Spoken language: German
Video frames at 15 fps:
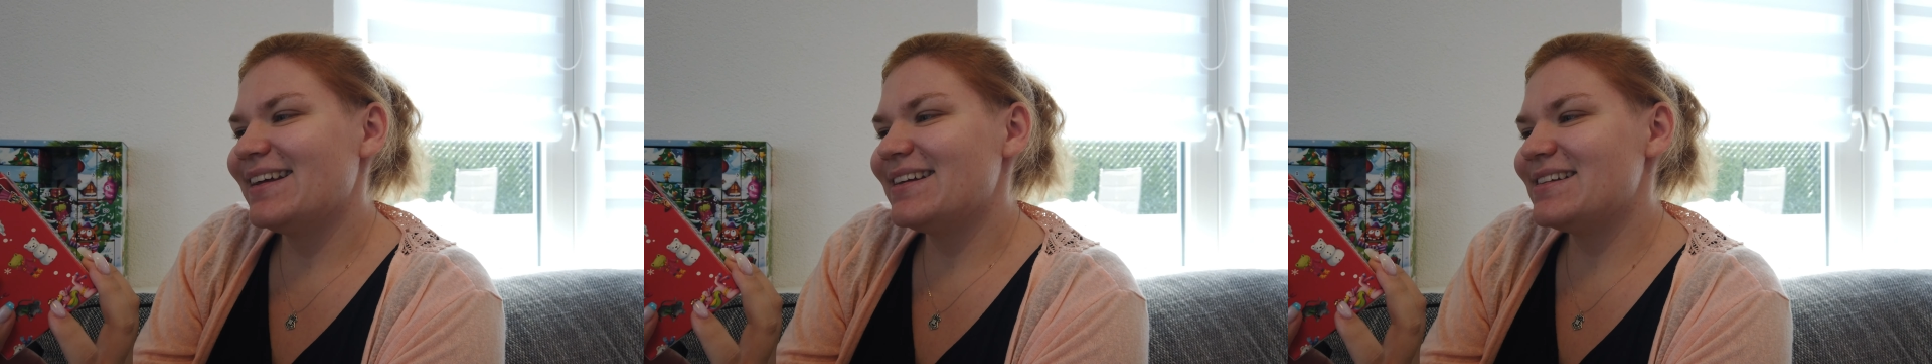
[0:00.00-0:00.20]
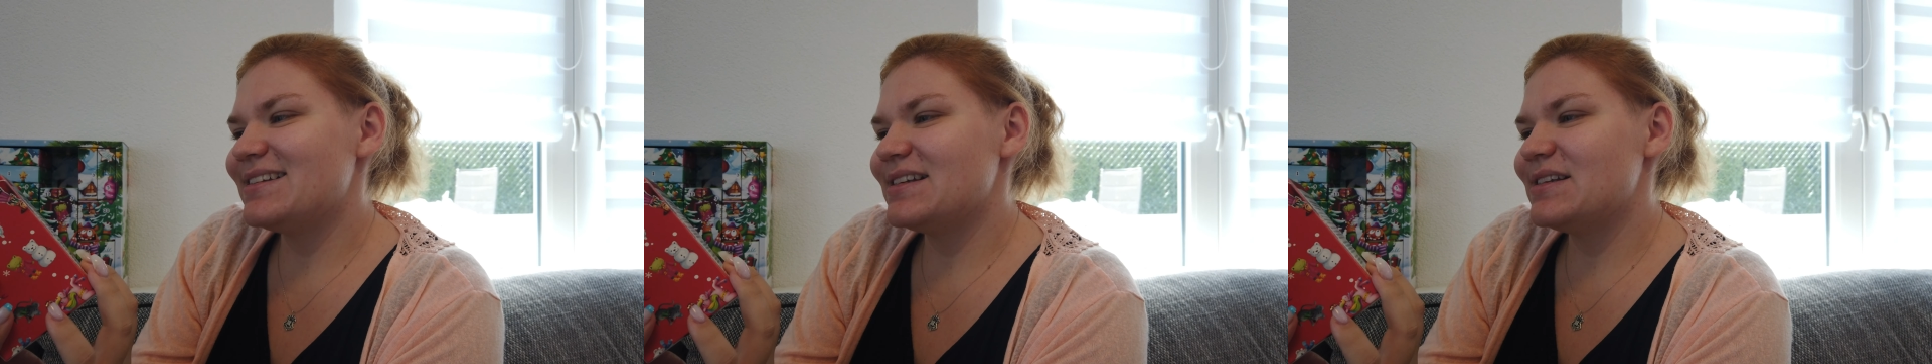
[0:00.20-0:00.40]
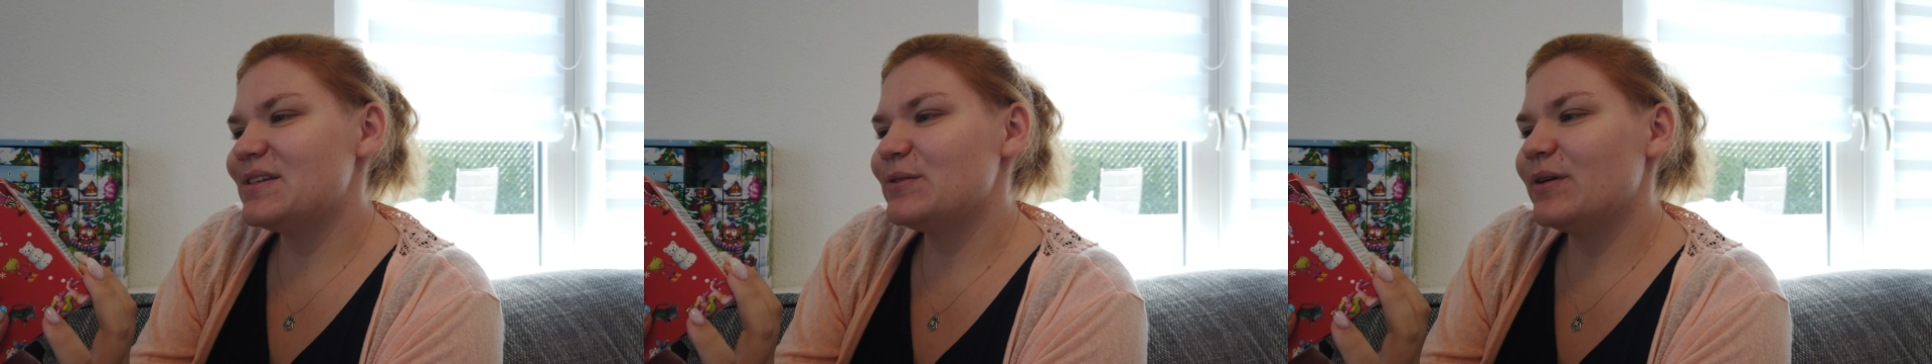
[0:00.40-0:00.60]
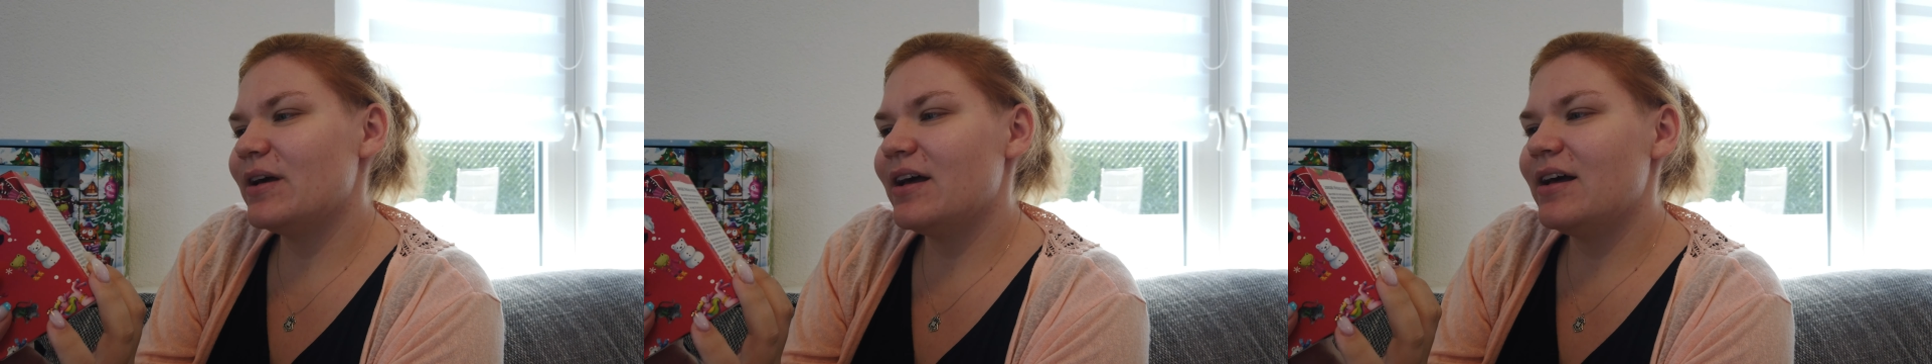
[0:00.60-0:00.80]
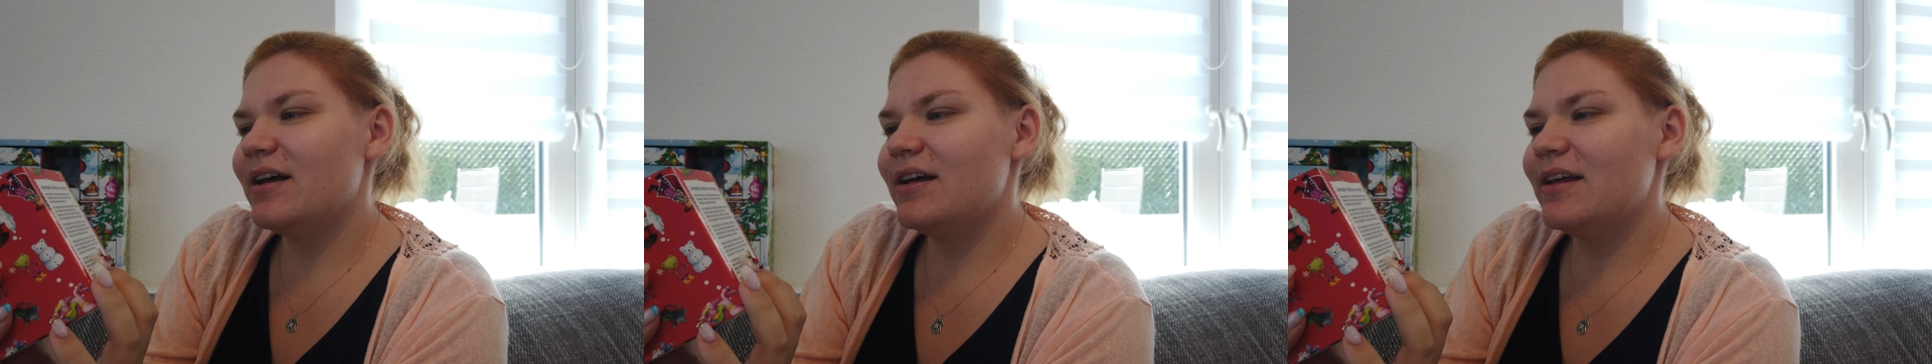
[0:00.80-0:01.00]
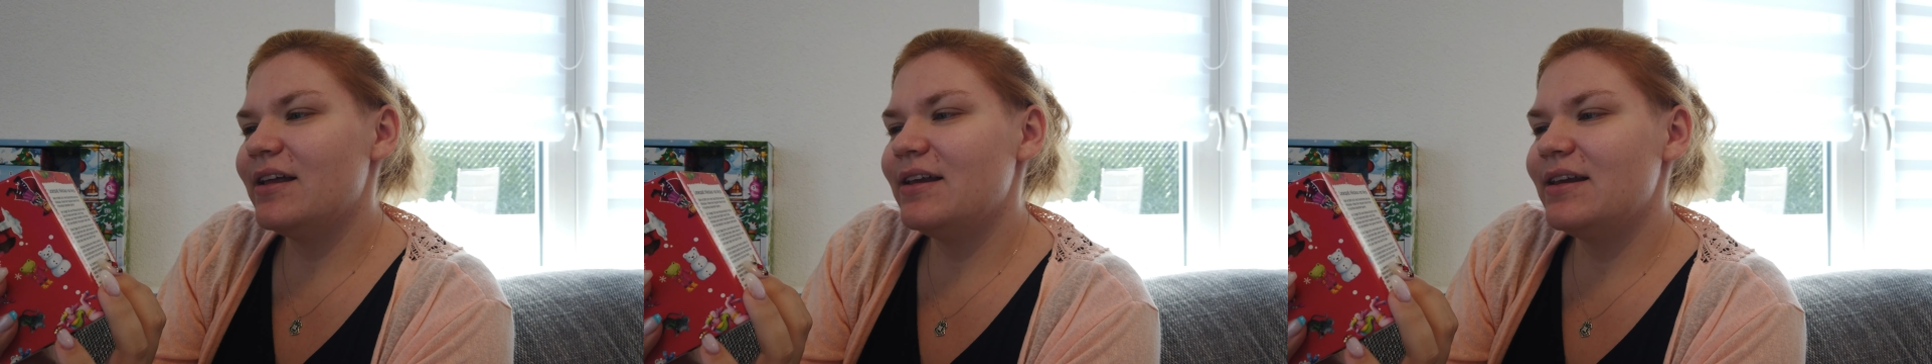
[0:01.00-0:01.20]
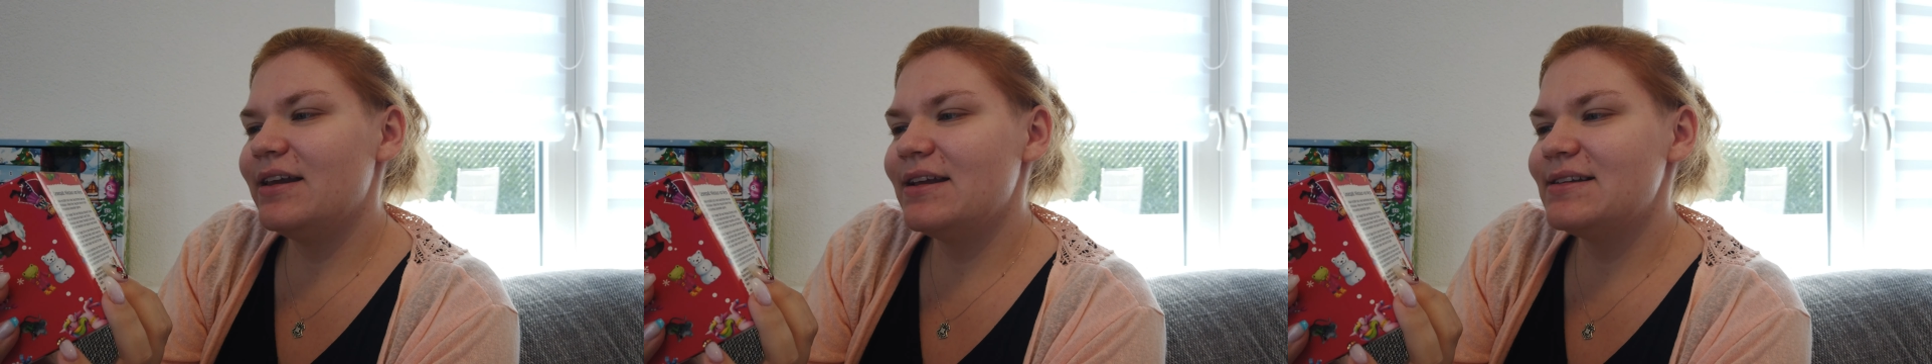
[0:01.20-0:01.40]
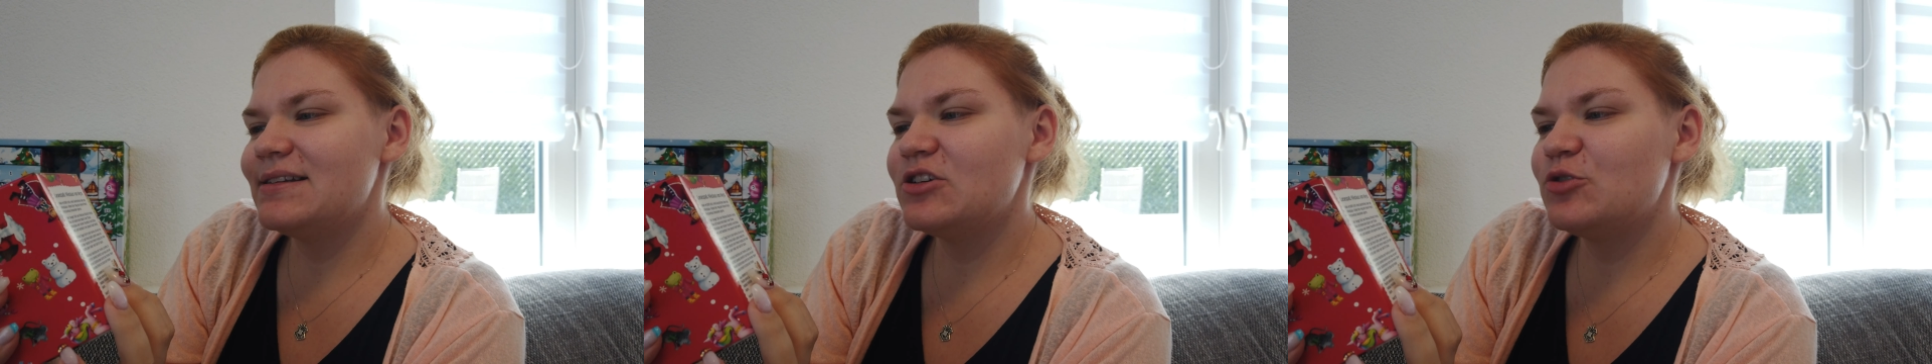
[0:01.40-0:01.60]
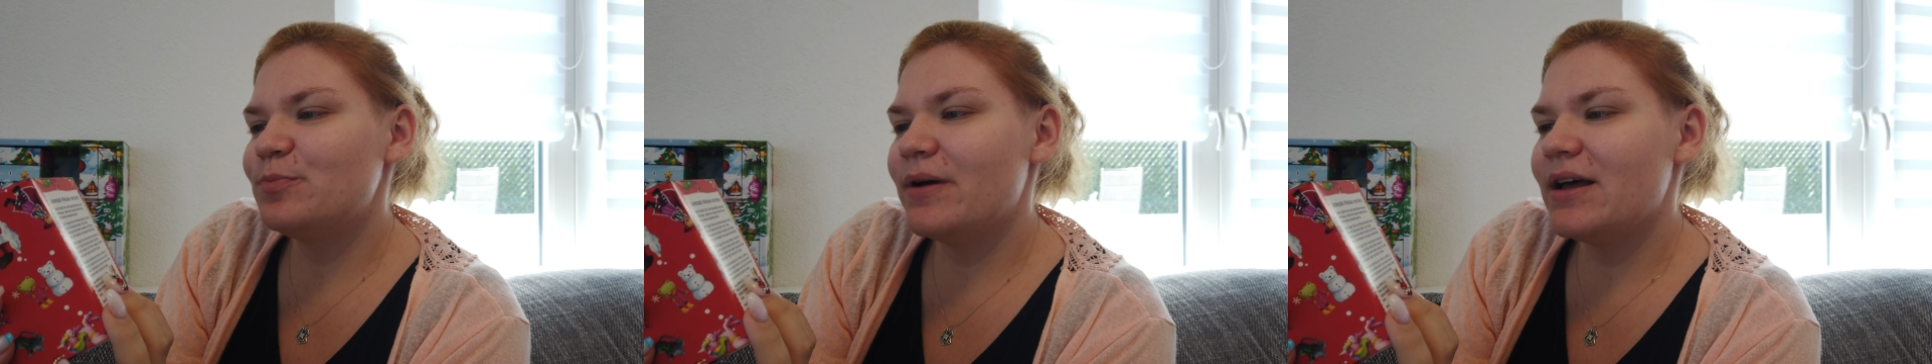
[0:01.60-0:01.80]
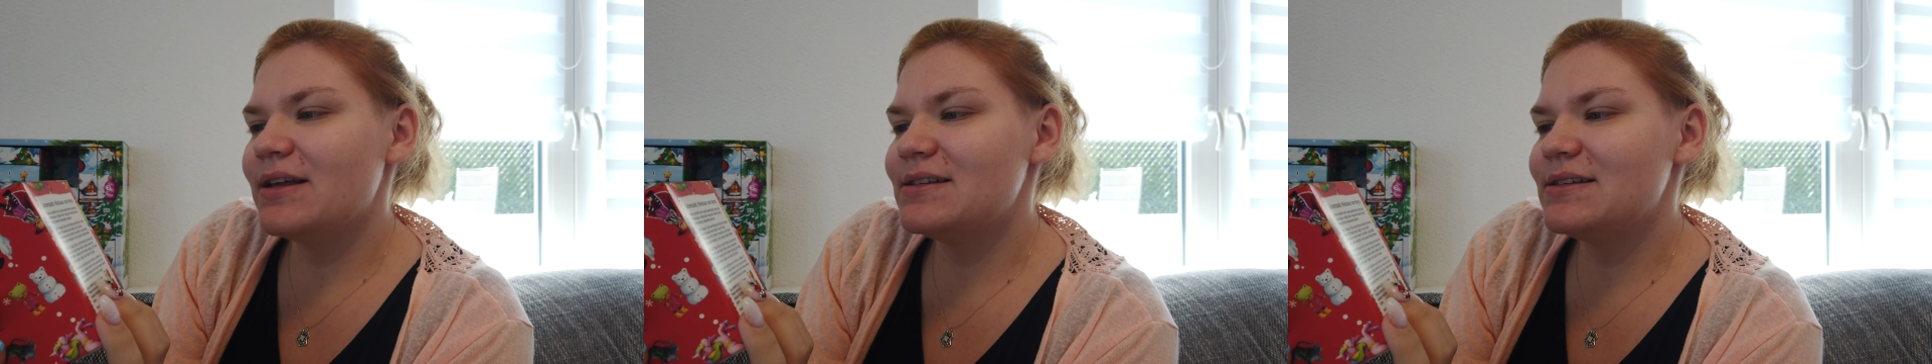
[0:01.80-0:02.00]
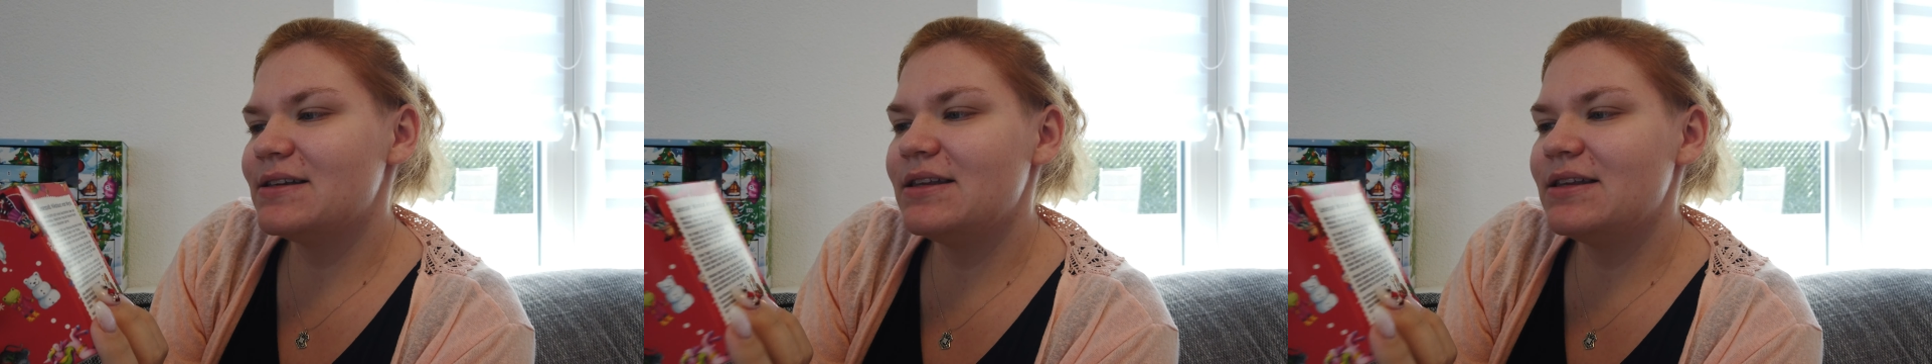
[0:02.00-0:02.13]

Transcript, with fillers: Das ist sogar Lesespaß